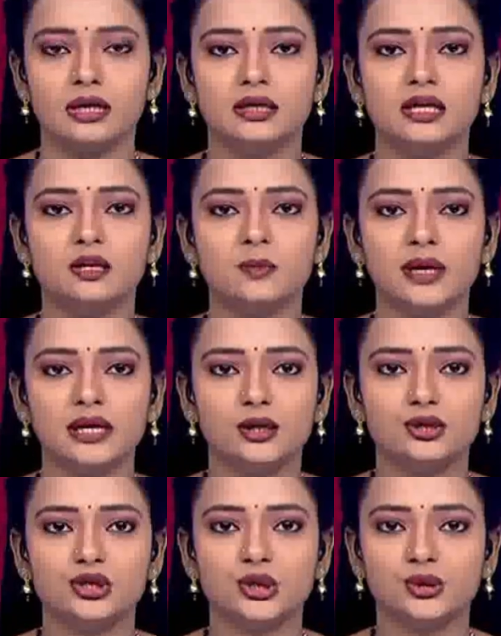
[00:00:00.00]

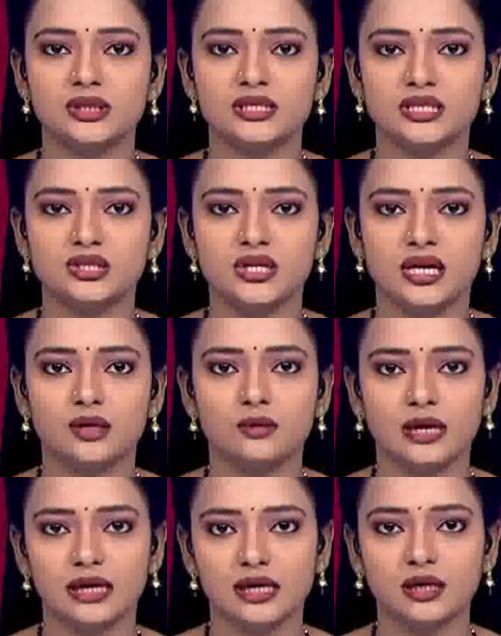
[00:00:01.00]
నిర్మల్లో చిరుత సంచారం
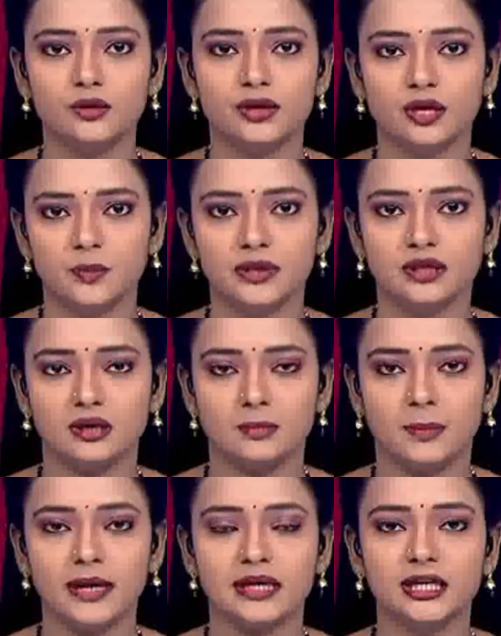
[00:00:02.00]
కలకలం రేపింది
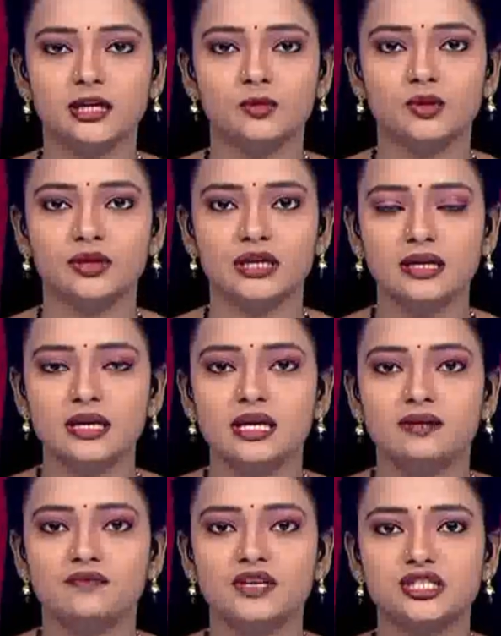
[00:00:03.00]
పట్టణంలోని
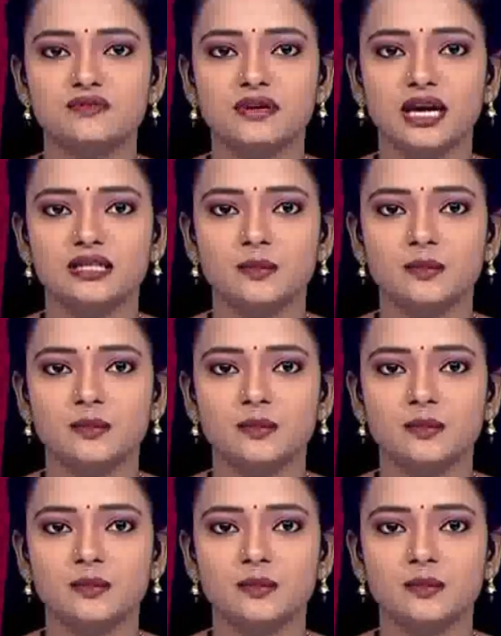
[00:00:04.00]
విశ్వనాథ్